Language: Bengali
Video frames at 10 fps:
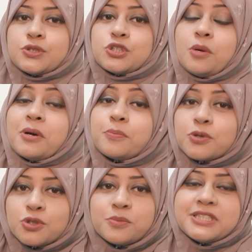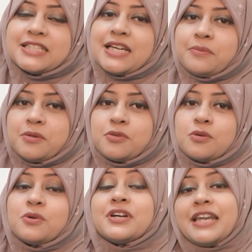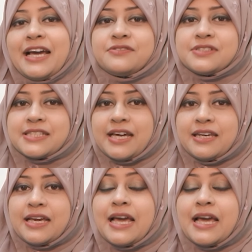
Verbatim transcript: সবার প্রথমে যেটা আমি বলবো লাইফস্টাইল